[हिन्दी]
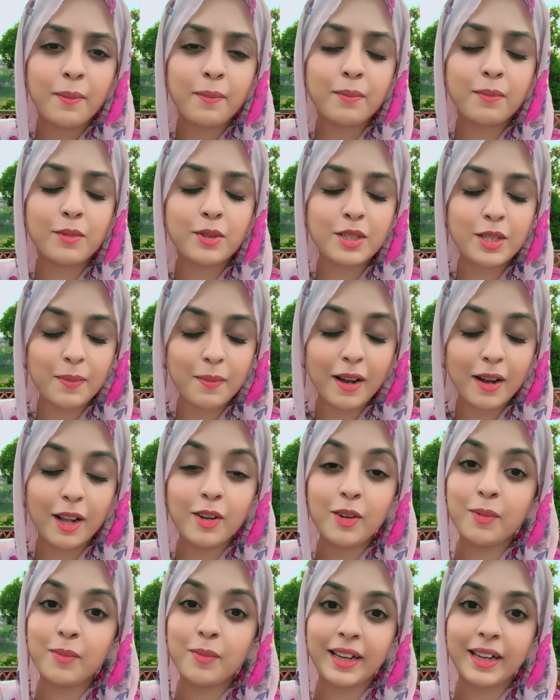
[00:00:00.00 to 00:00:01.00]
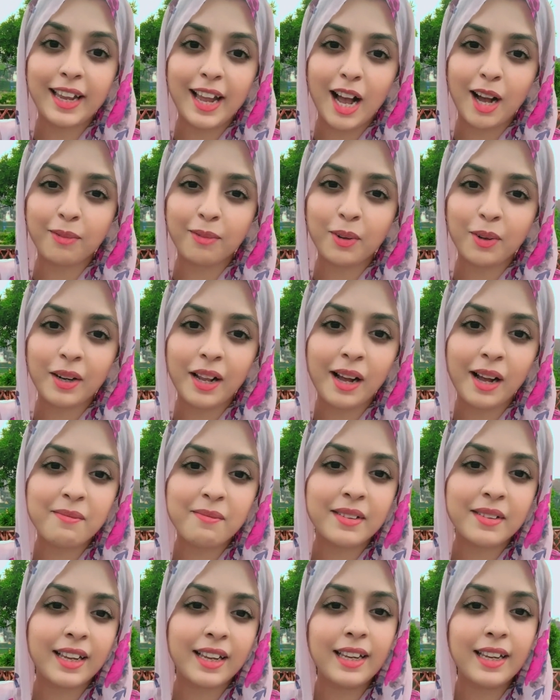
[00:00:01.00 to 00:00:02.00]
मुझे मालूम है कि आपको नाम
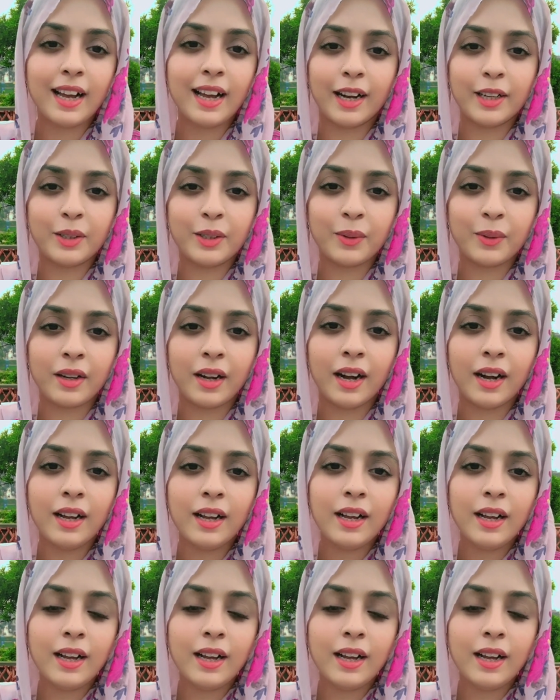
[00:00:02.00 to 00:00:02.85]
नहीं याद होगा